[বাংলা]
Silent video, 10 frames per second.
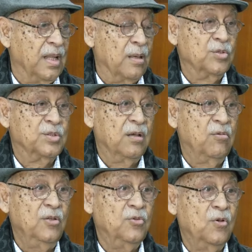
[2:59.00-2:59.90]
এবং
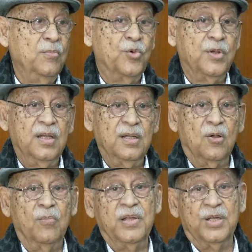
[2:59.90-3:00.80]
সেগুলোই তখন পরে
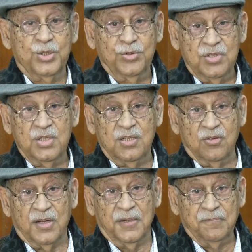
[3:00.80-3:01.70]
কমপ্লিকেশন সৃষ্টি
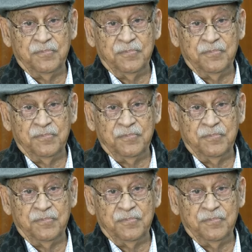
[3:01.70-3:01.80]
করে